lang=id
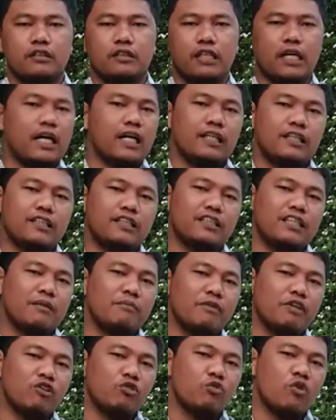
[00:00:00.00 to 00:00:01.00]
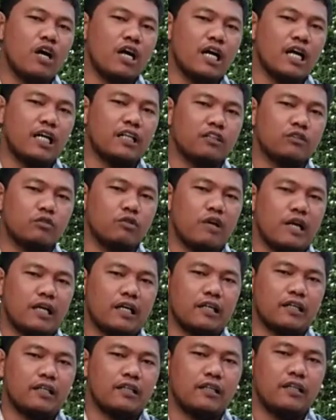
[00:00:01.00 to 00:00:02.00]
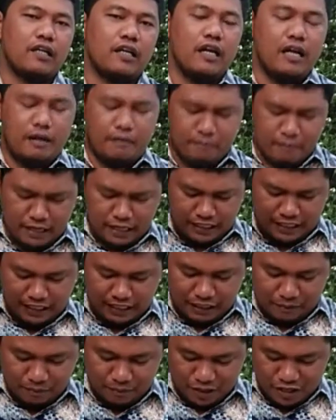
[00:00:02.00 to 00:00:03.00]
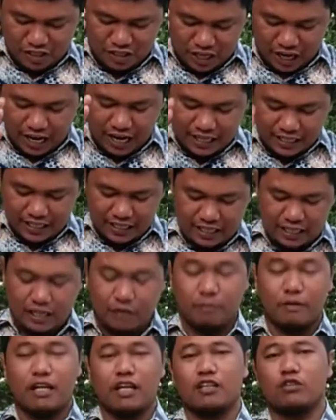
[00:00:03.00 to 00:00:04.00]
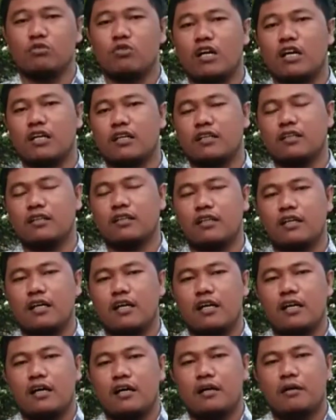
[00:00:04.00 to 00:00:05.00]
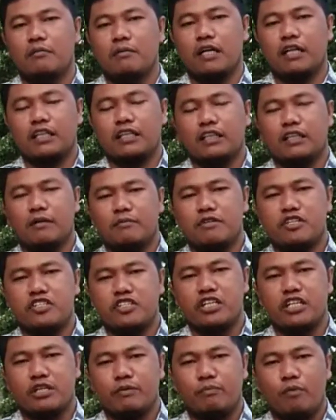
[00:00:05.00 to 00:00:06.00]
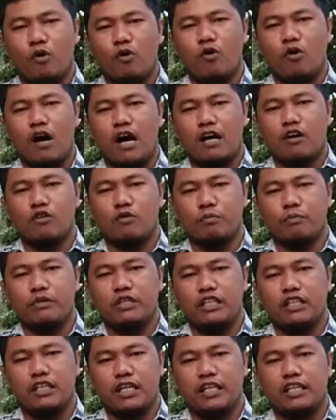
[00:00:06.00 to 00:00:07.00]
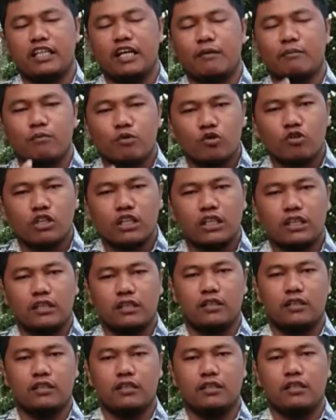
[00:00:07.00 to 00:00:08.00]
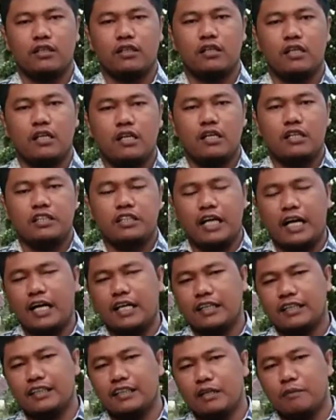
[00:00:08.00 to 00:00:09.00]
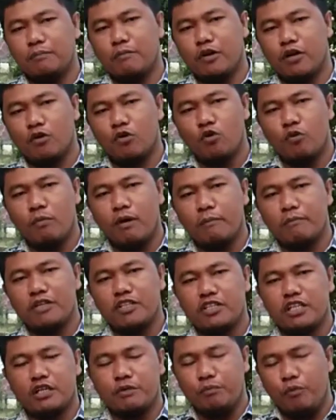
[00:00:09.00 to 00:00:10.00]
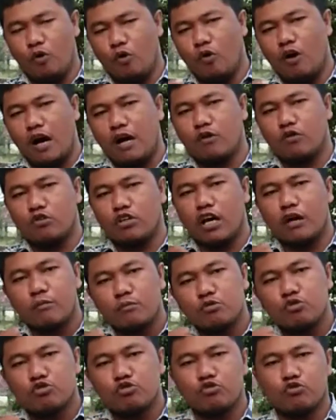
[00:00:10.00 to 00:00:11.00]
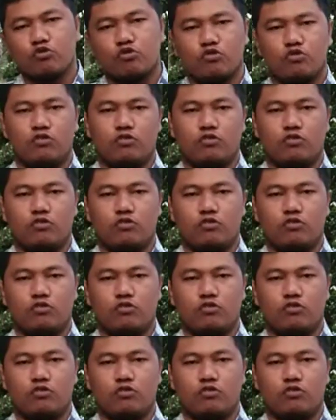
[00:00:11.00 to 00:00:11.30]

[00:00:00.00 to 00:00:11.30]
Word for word: Jangan kita menduakan Tuhan. Mari kita percaya kepada Tuhan. Mari kita menjadi pokok anggur pilihan yang murni. Jangan kita berubah menjadi pokok anggur yang busuk.